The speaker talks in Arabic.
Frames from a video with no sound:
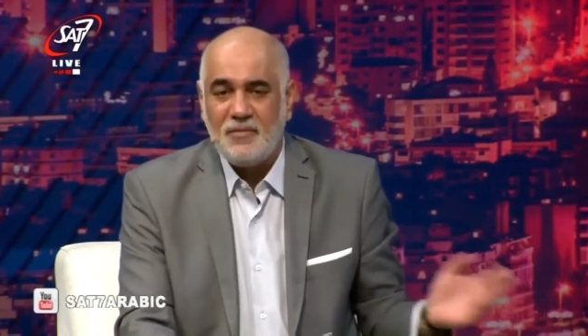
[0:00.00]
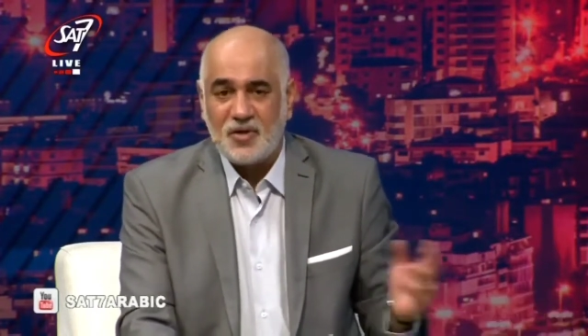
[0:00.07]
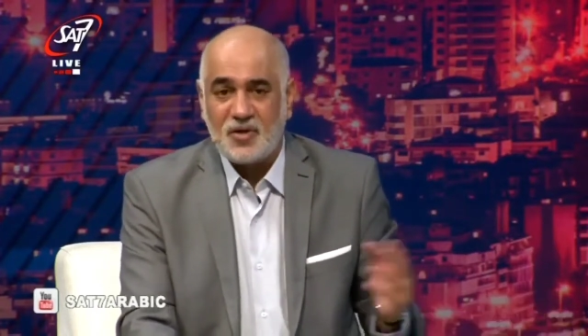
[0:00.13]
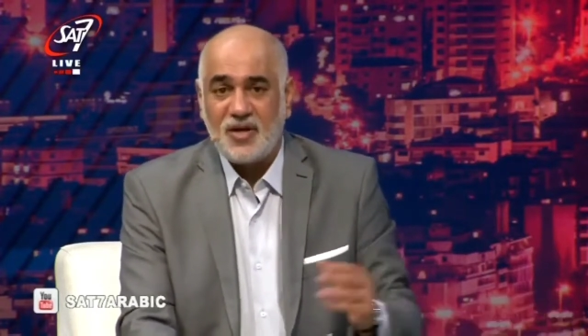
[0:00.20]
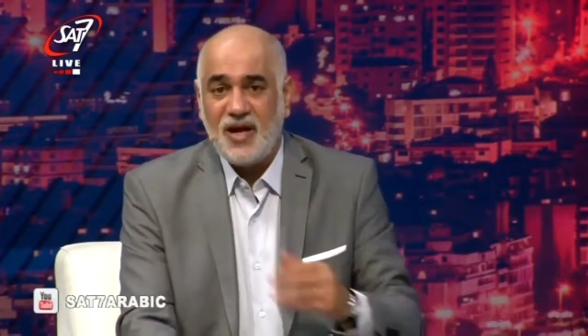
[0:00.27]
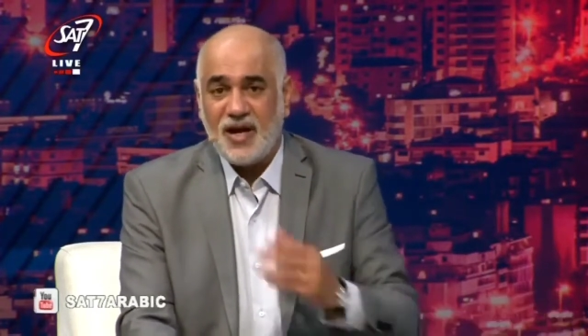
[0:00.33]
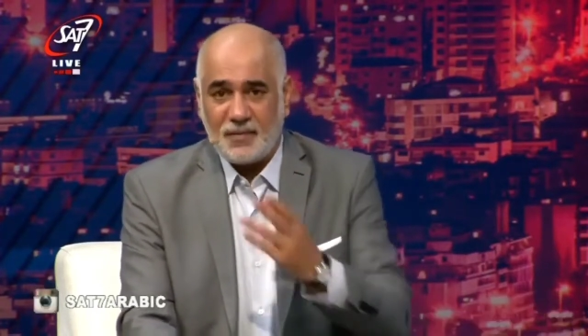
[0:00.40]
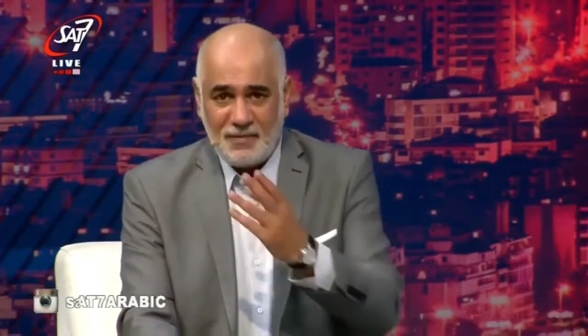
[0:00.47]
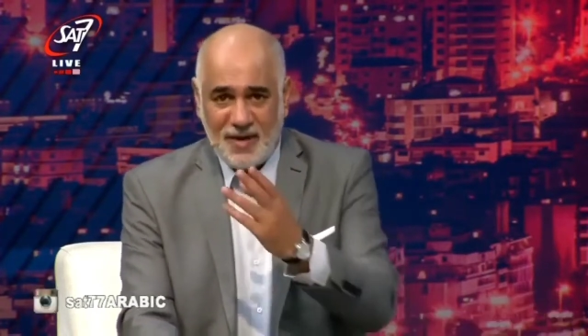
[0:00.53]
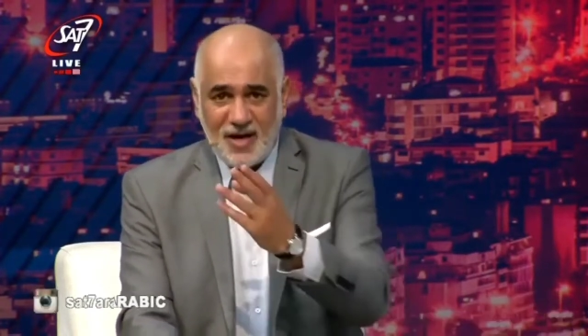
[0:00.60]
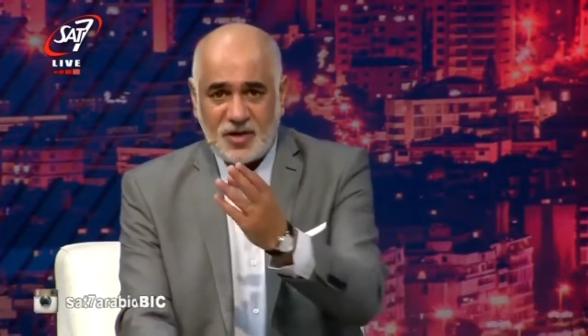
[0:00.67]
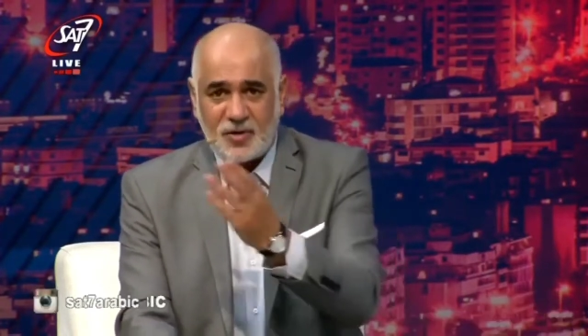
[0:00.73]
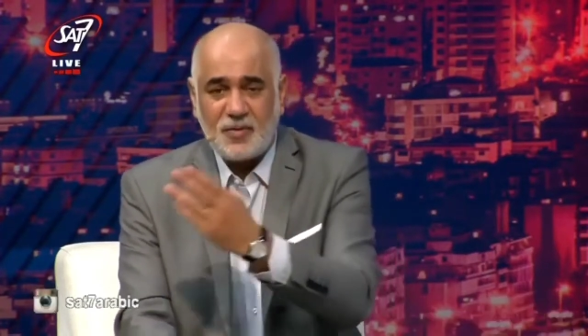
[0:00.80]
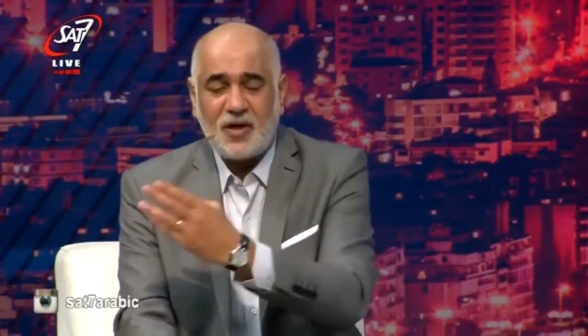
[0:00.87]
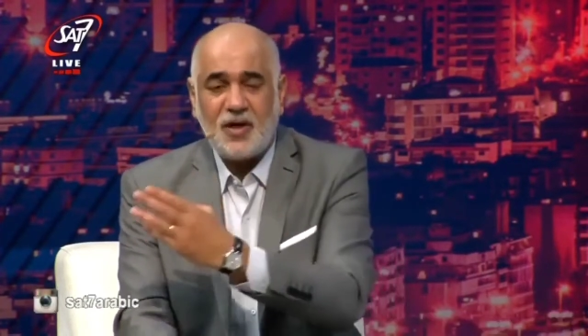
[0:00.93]
مشان هيك
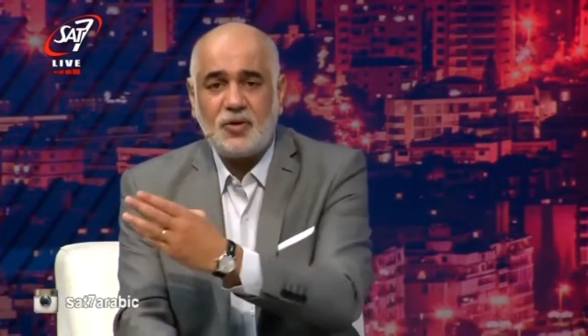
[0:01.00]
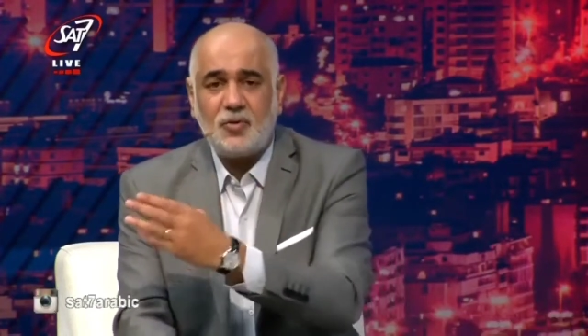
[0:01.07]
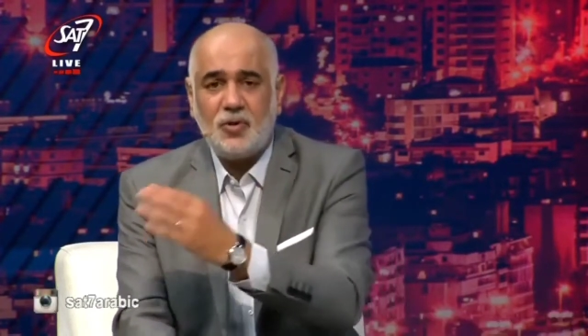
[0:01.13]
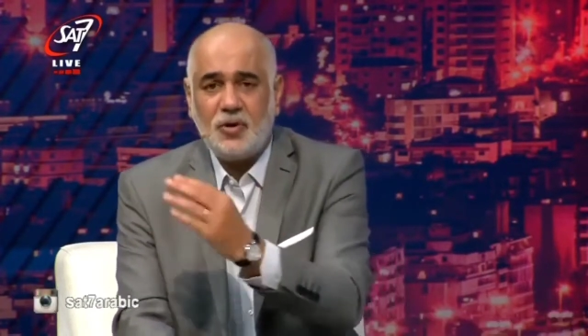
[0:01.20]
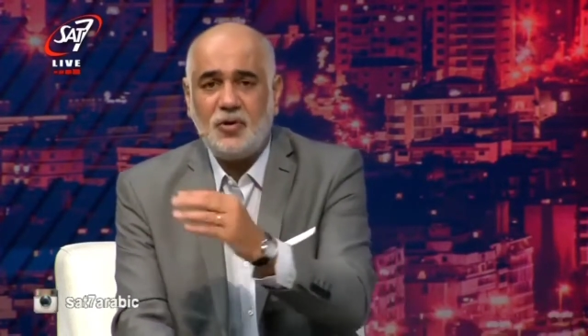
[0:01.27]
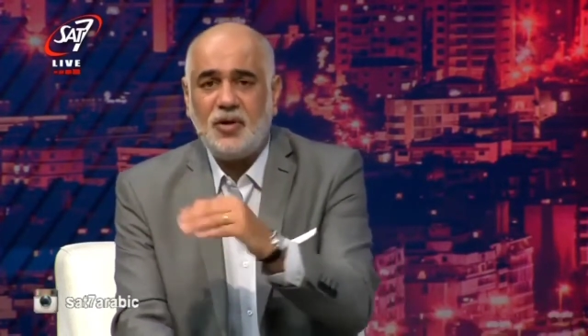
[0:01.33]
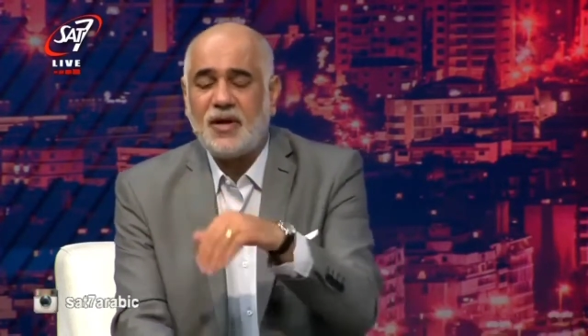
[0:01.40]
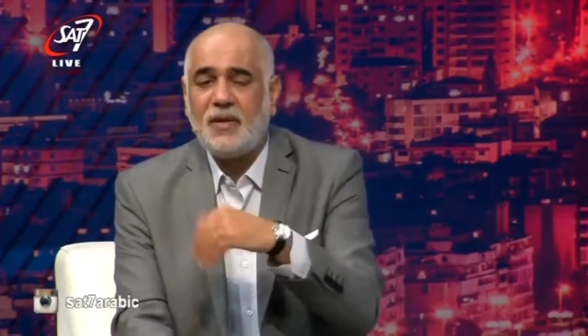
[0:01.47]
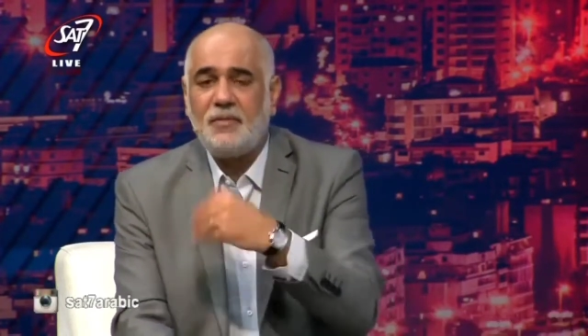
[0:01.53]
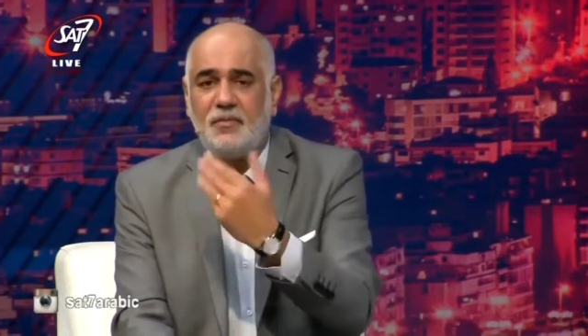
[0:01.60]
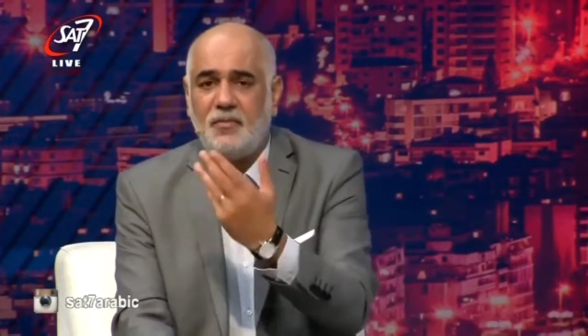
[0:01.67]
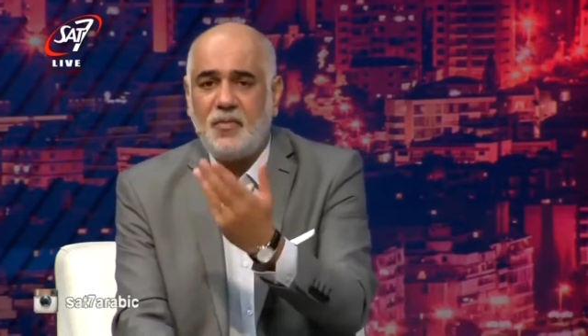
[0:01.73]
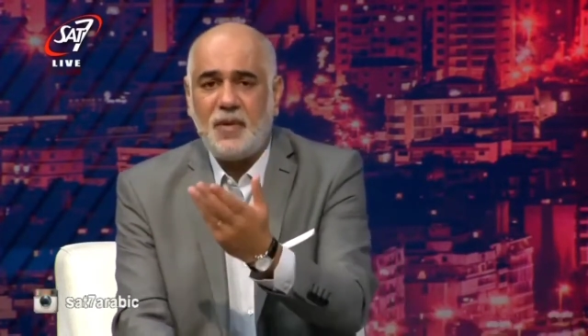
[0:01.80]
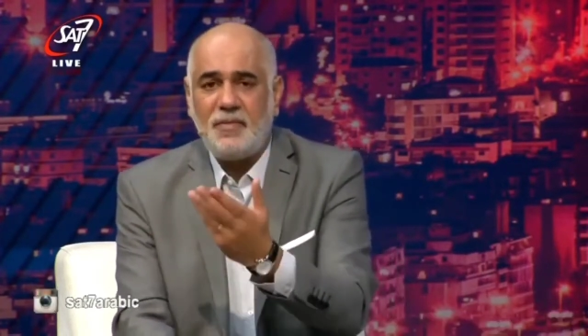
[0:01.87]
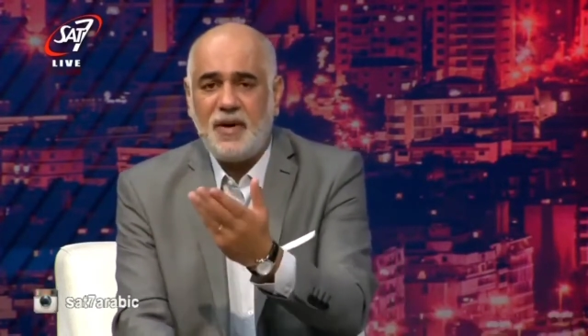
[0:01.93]
بلش بخطوه يقول له يا
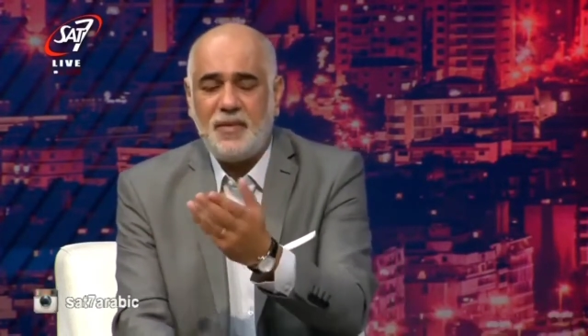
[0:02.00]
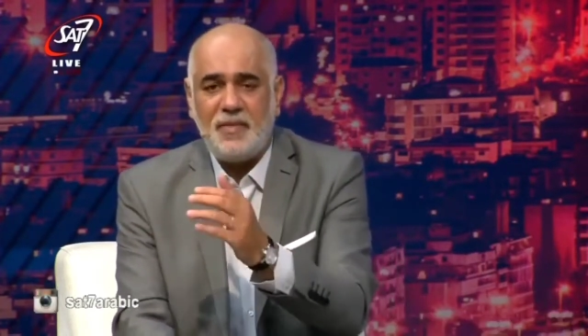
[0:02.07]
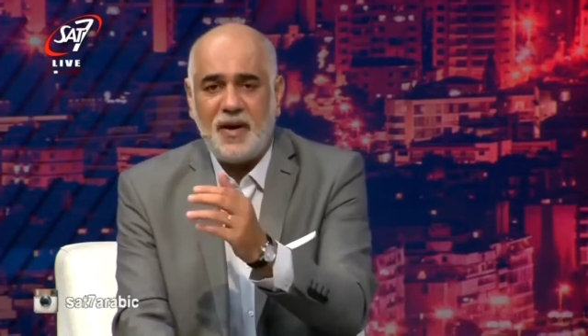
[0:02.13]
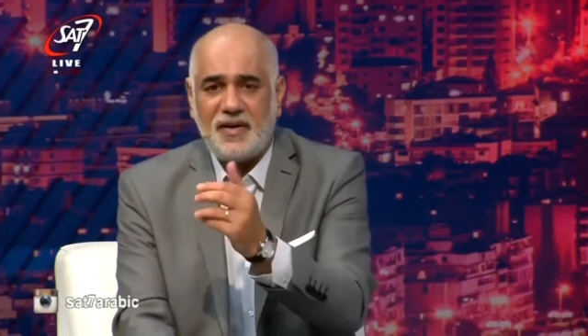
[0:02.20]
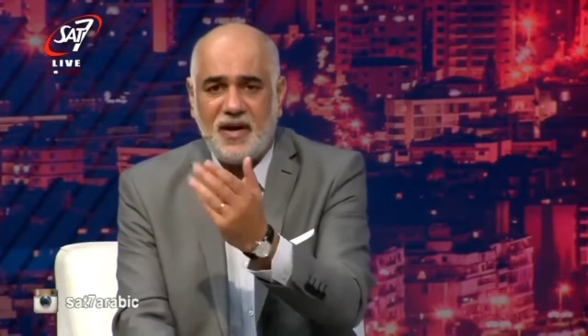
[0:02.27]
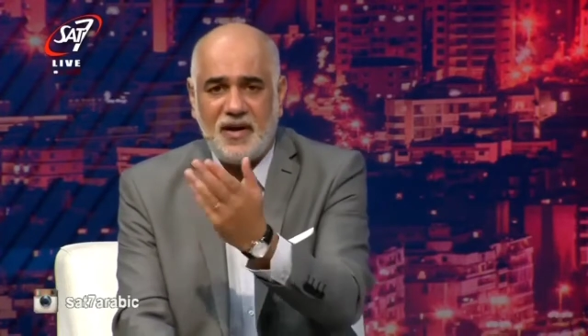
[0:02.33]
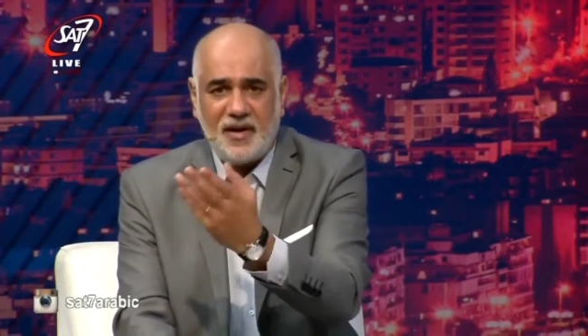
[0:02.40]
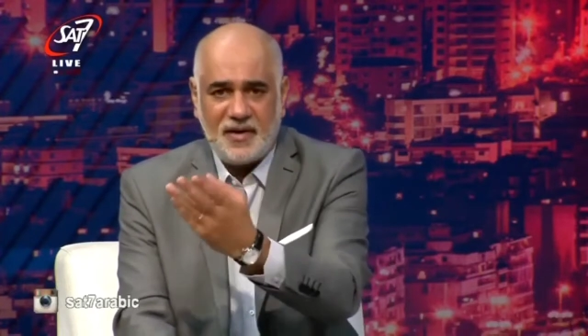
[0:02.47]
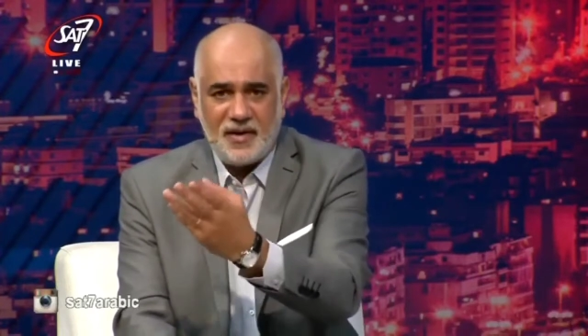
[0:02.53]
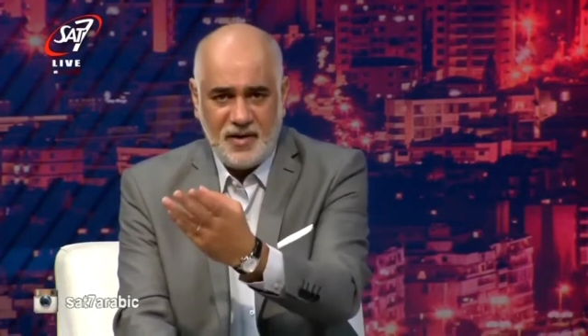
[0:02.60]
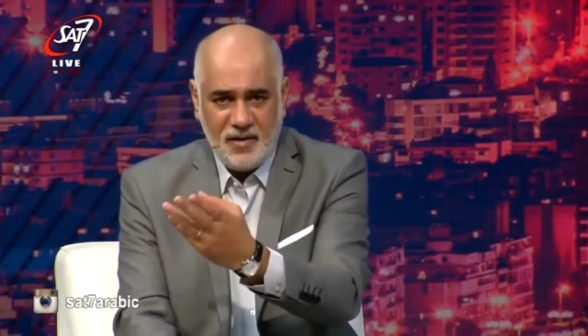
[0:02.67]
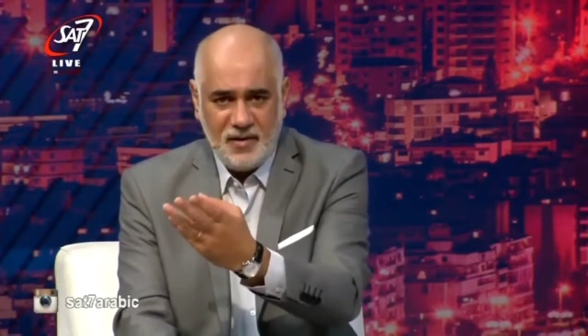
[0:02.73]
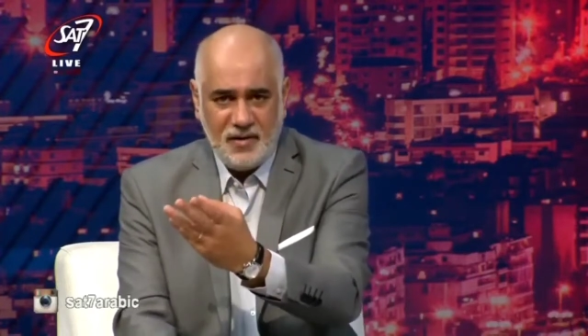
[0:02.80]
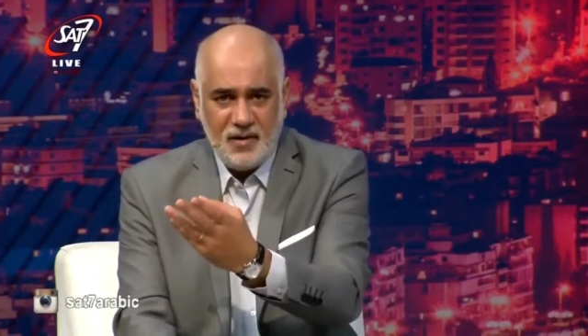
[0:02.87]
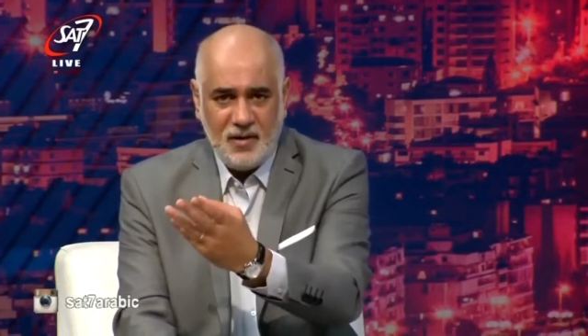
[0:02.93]
رب ما بحب انا اقرا